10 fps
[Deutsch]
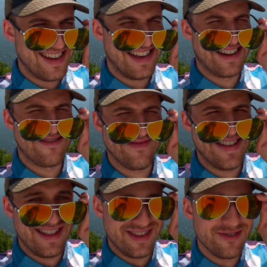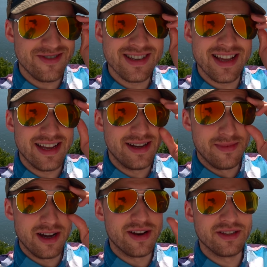da kommt man dann so. Daher
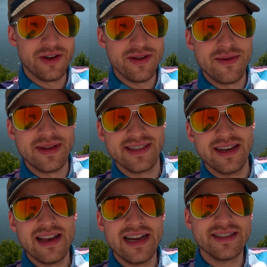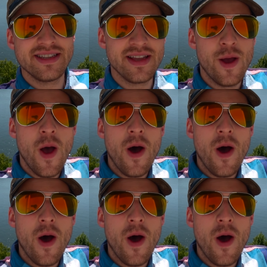machen wir das heute mal mit Sunglasses.